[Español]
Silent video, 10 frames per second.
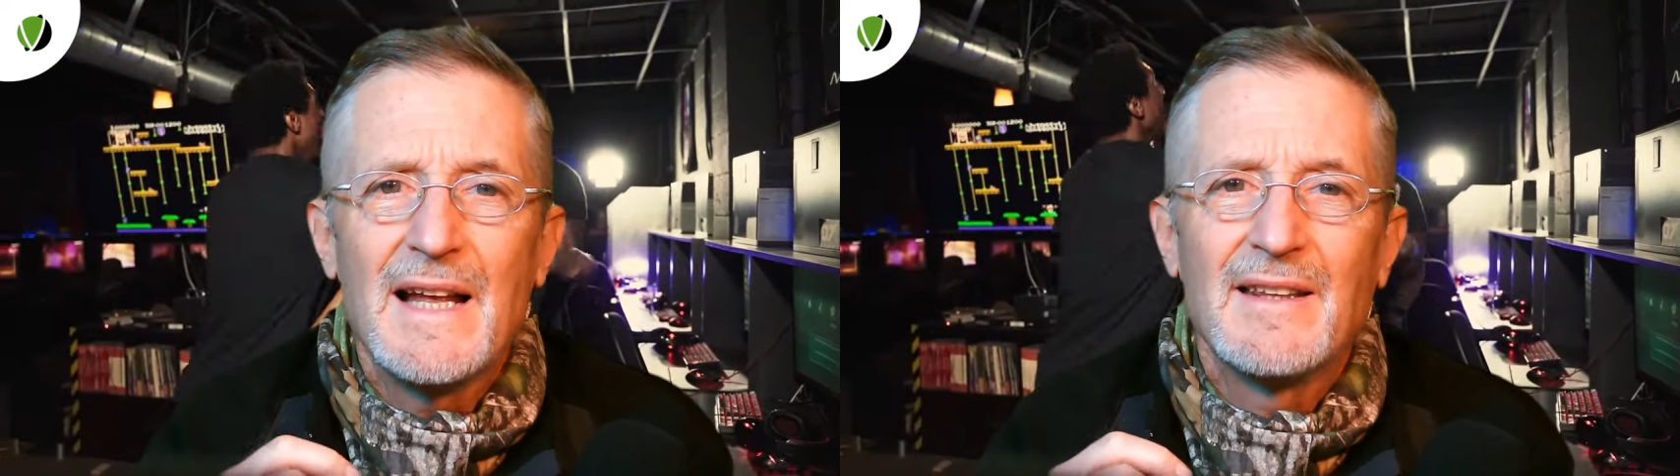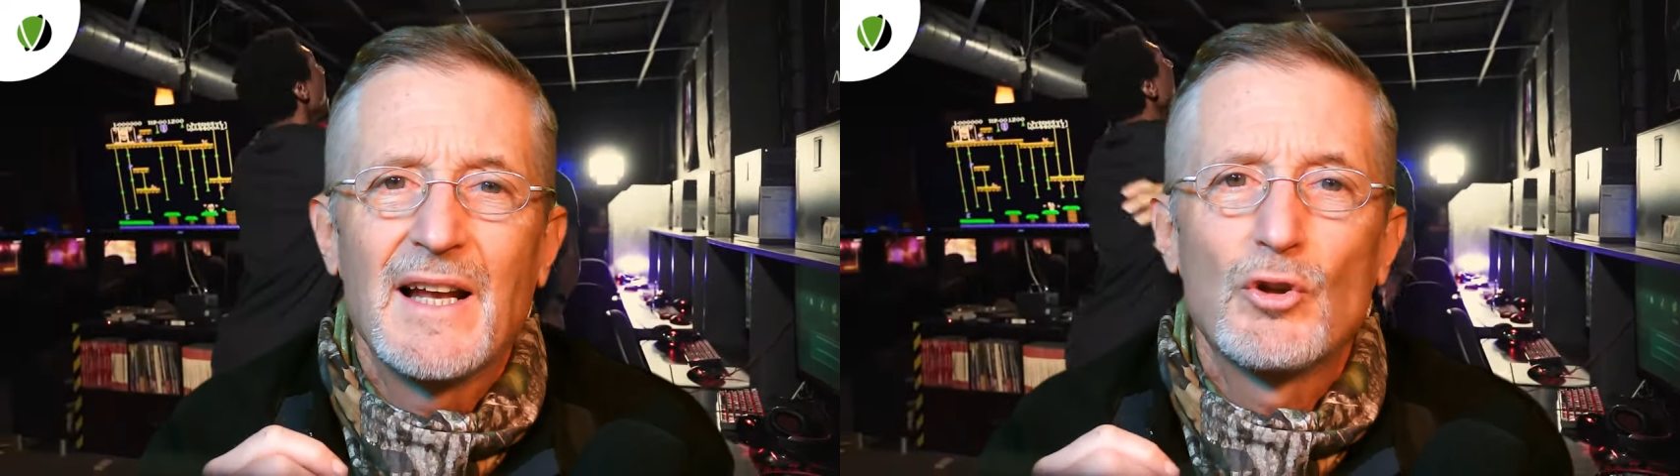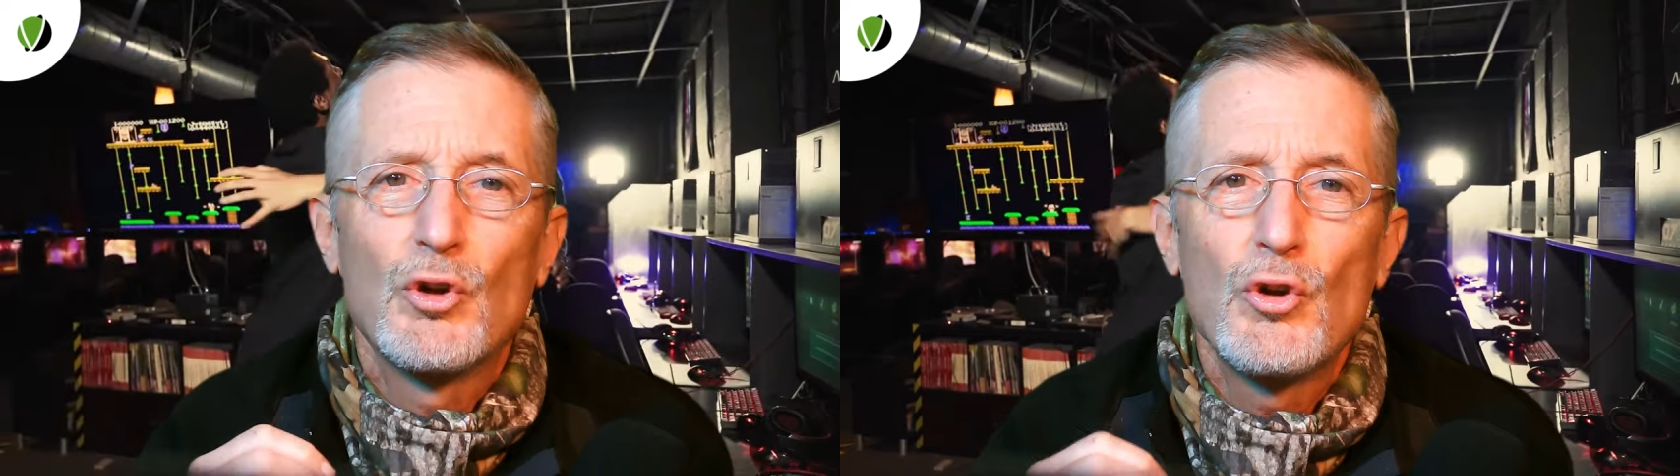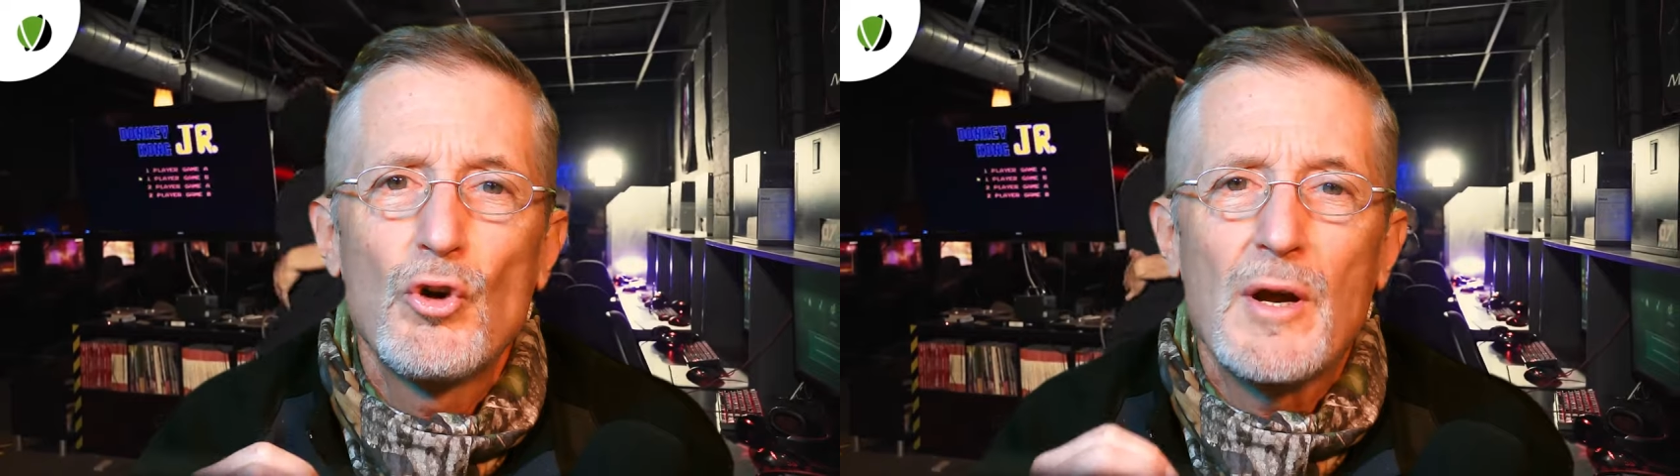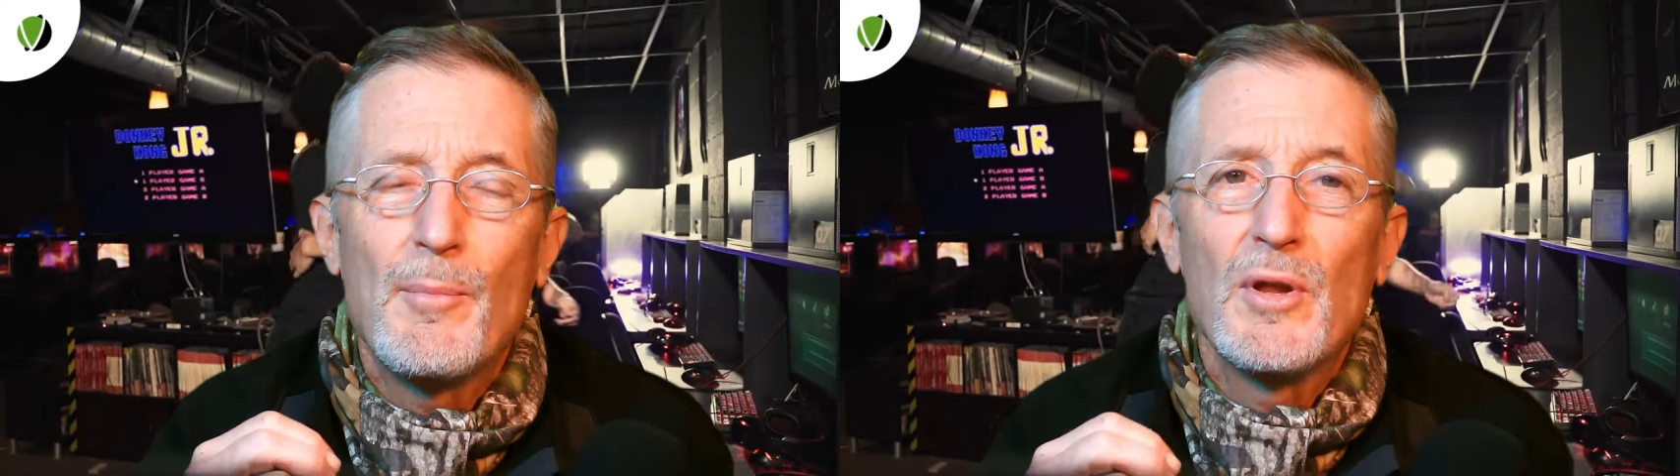hacia todo
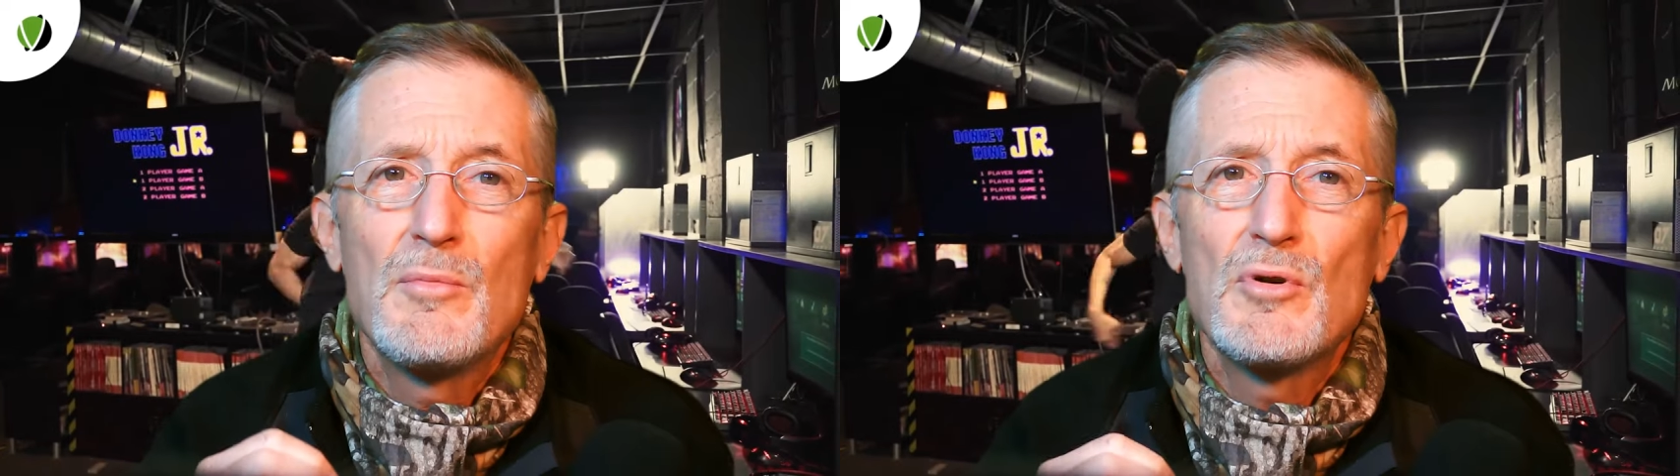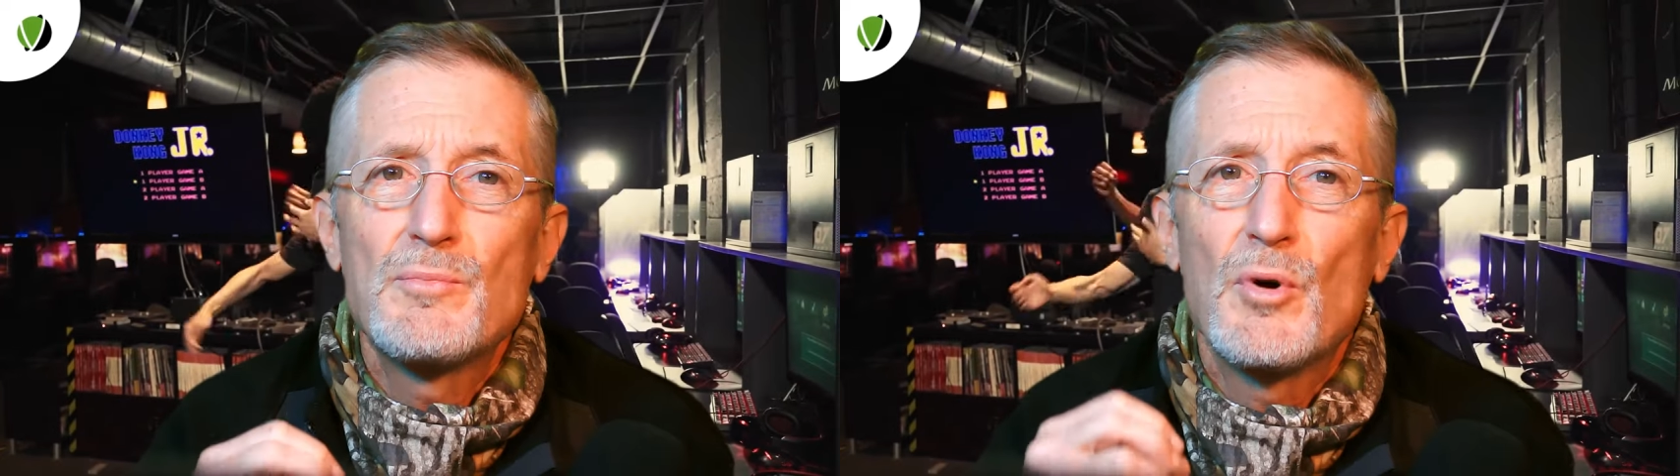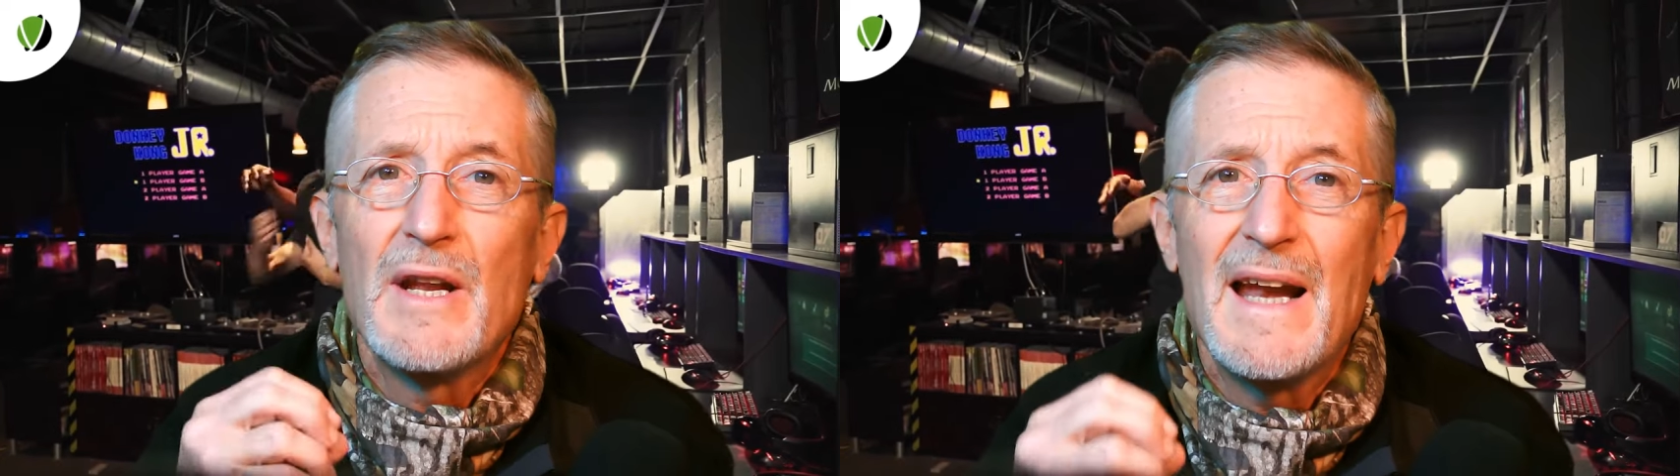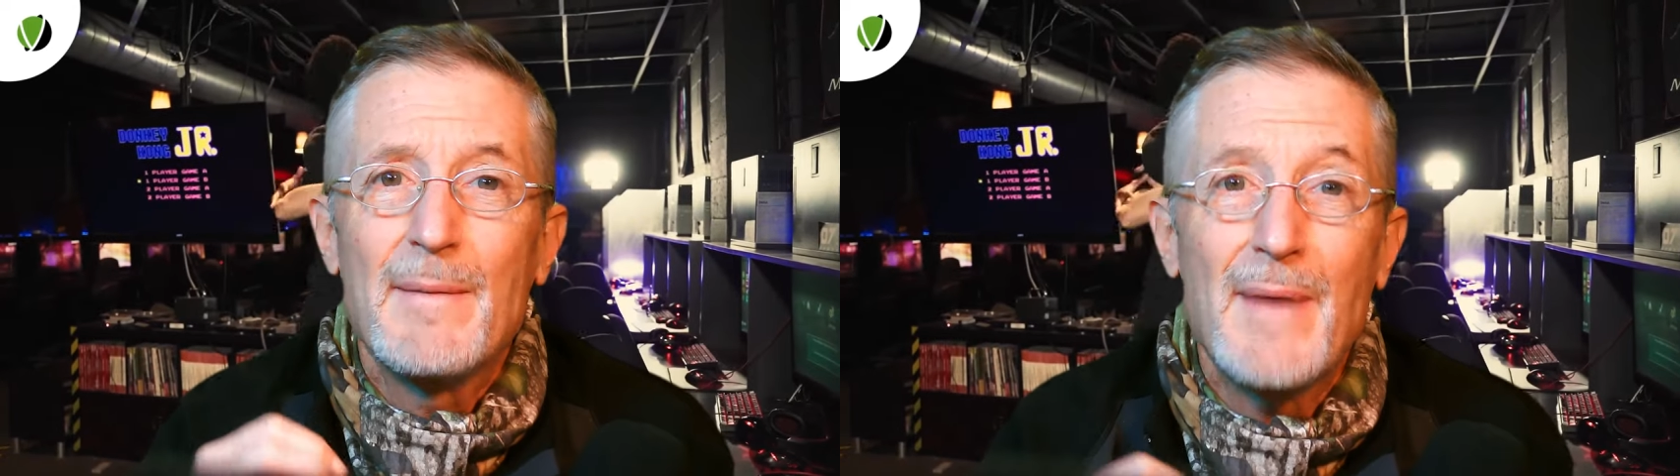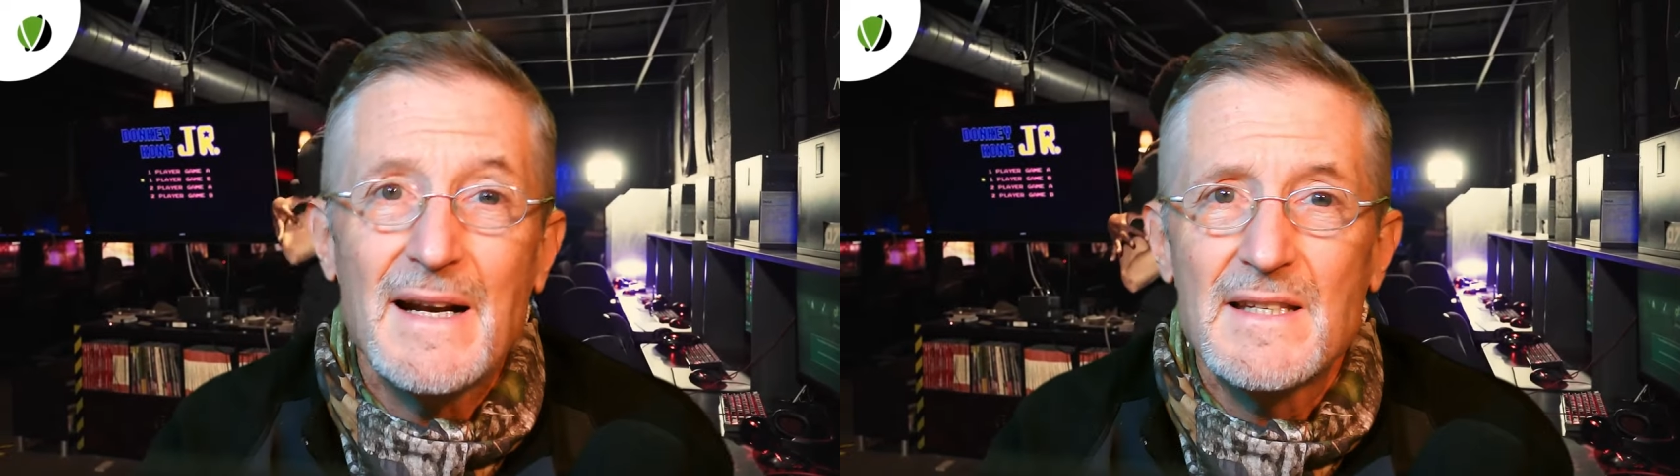lo que podemos poner
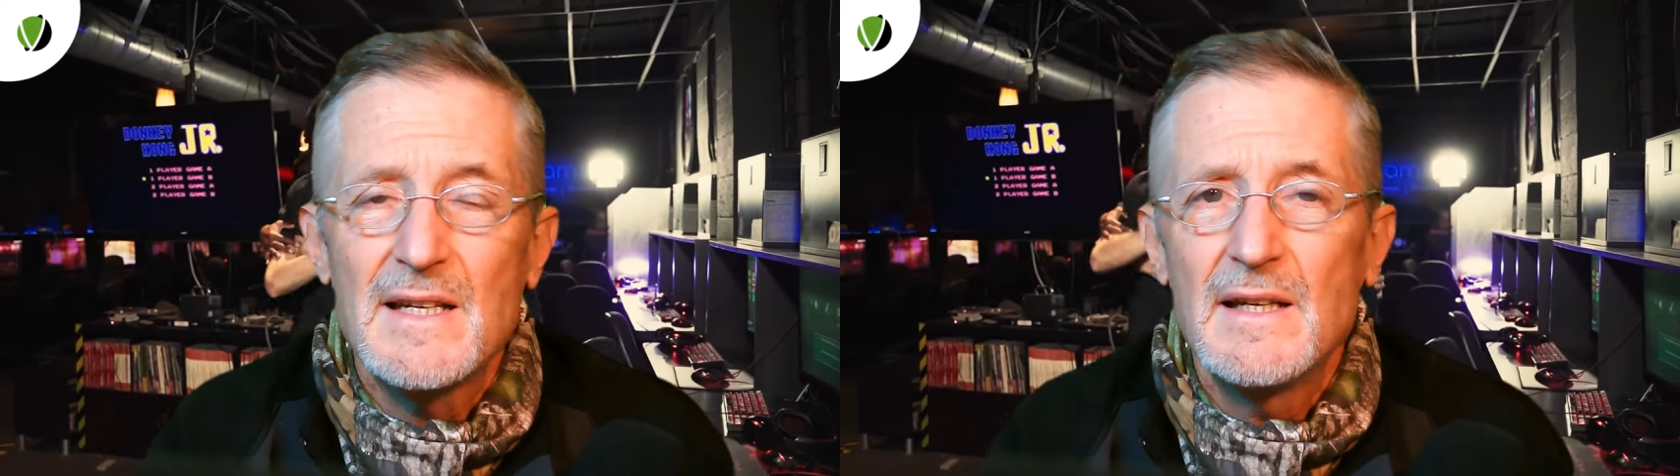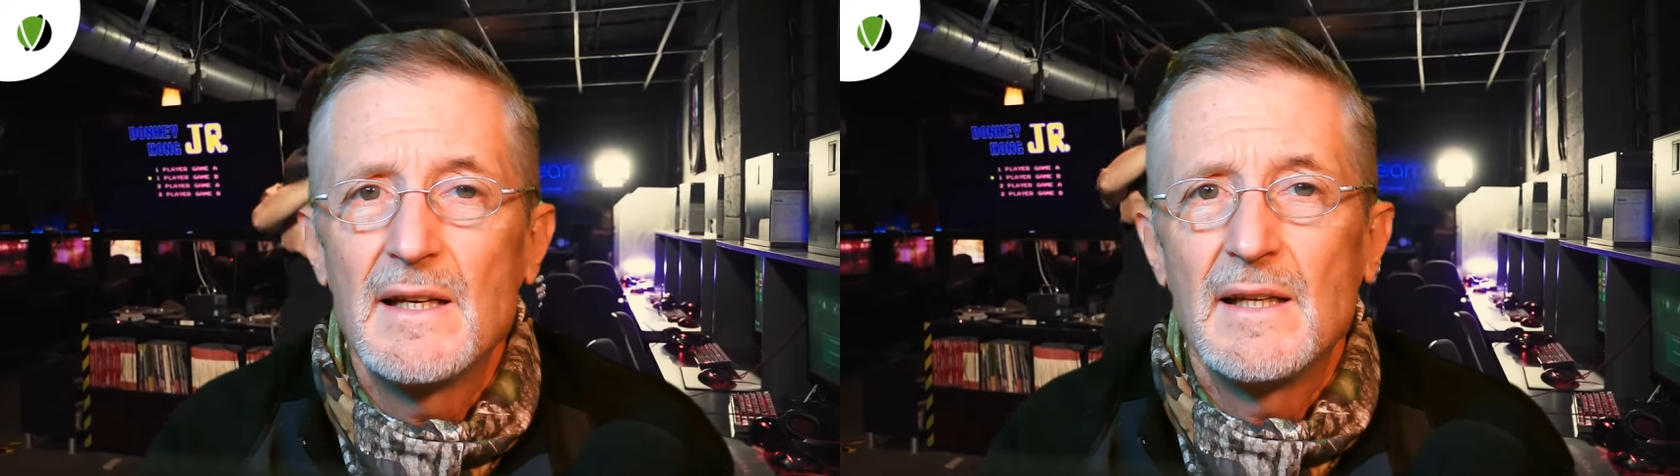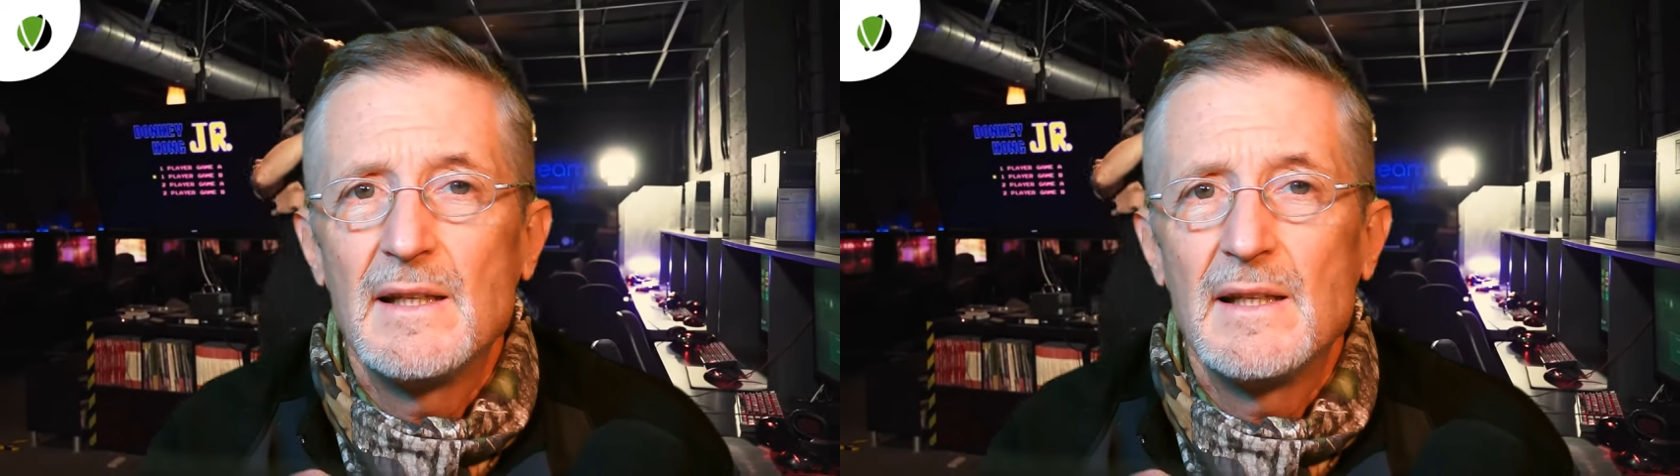en marcha